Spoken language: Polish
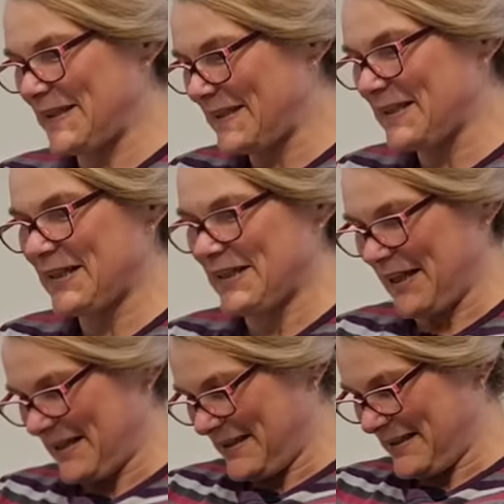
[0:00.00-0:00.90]

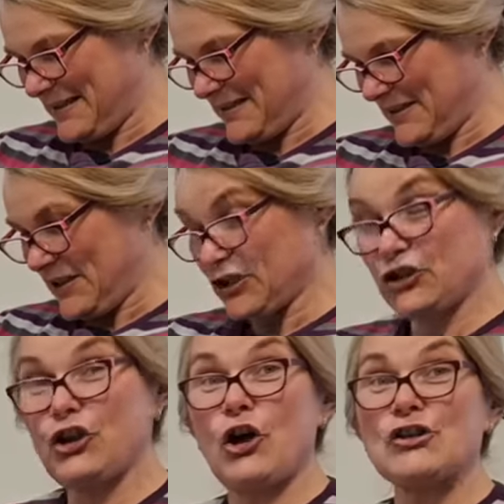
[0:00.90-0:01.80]
cytrynę
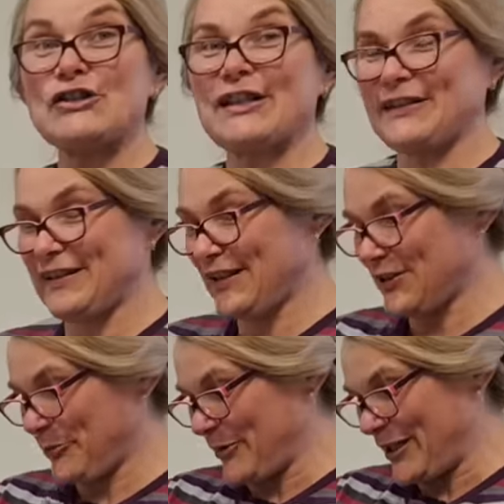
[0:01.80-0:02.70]
do ostatniej
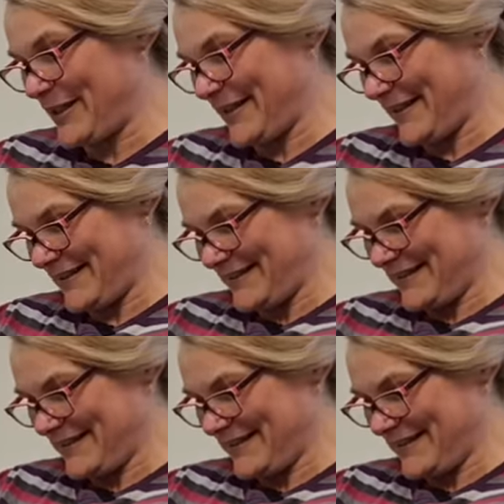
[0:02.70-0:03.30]
kropelki.